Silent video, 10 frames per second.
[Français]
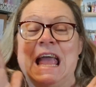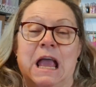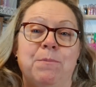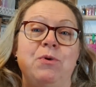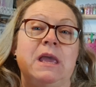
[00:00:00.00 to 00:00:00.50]

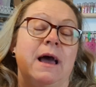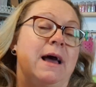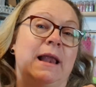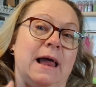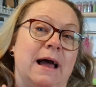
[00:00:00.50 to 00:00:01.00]
Et puis il y
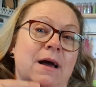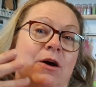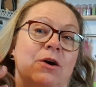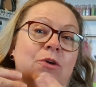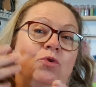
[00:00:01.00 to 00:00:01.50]

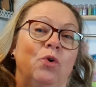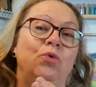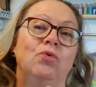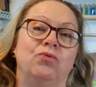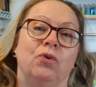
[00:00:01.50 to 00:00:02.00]
là de
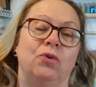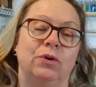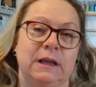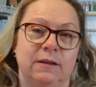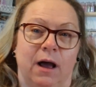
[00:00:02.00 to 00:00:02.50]

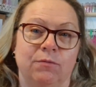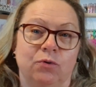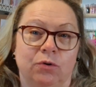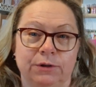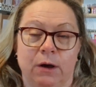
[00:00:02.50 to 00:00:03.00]
nouveau des
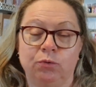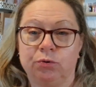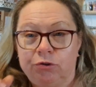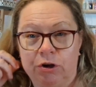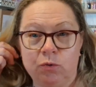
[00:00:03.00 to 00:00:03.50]
travaux on a
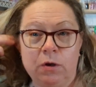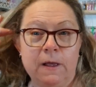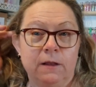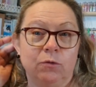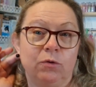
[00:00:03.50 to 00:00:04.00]
autour de chez nous
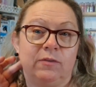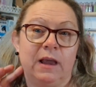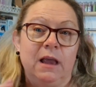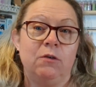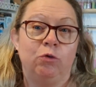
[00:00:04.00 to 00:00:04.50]
donc
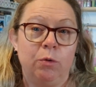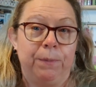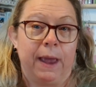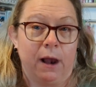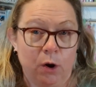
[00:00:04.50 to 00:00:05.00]
c'est
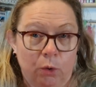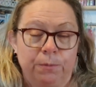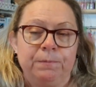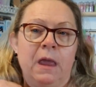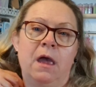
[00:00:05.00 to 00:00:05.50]
super
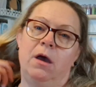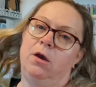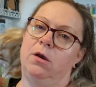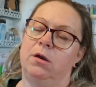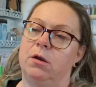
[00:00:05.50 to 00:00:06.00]
long
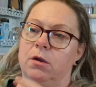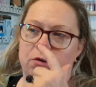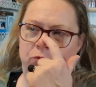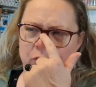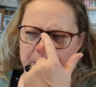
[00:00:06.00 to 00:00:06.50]

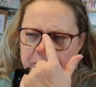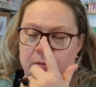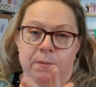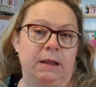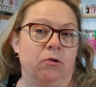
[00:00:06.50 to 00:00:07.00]
je suis obligée
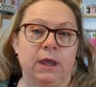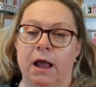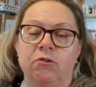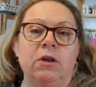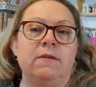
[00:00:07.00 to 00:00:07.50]
de me mettre en
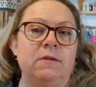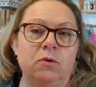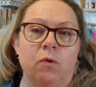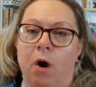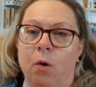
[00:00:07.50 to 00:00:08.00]
4G
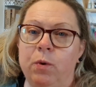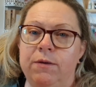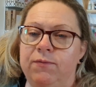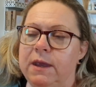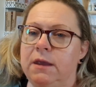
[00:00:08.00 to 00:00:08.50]
sinon en
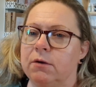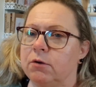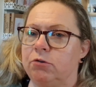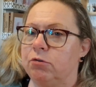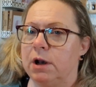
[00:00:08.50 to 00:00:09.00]
Wi-Fi
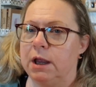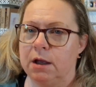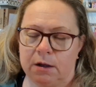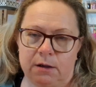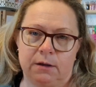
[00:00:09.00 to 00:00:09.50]
je
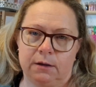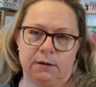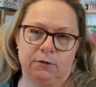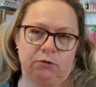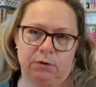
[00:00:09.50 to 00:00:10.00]

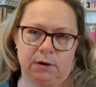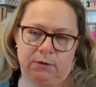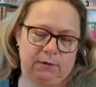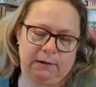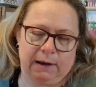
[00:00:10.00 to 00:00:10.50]

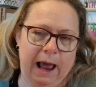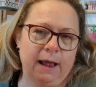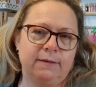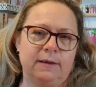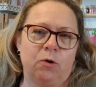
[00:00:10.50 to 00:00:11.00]
l'ai voilà
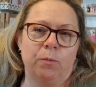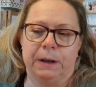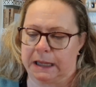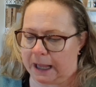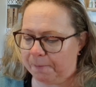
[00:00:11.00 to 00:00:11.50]
c'est
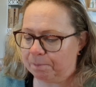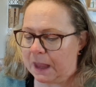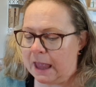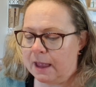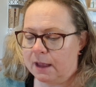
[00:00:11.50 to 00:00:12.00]
compliqué
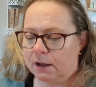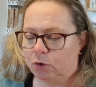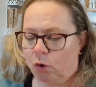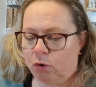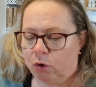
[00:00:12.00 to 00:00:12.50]

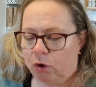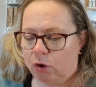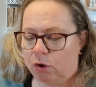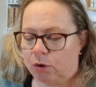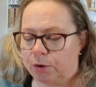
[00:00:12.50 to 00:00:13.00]
donc,
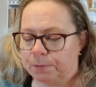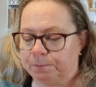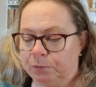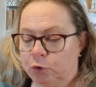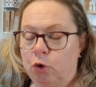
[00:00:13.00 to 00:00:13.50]

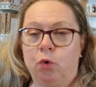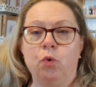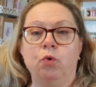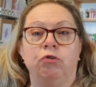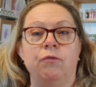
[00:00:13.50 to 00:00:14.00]
euh, du
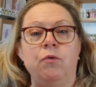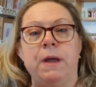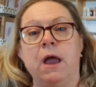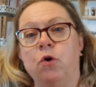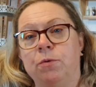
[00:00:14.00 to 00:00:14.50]
coup, je vous
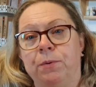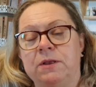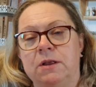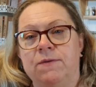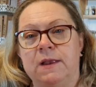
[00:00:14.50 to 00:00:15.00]
mets une
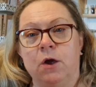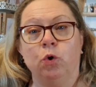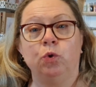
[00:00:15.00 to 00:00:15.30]
petite vidéo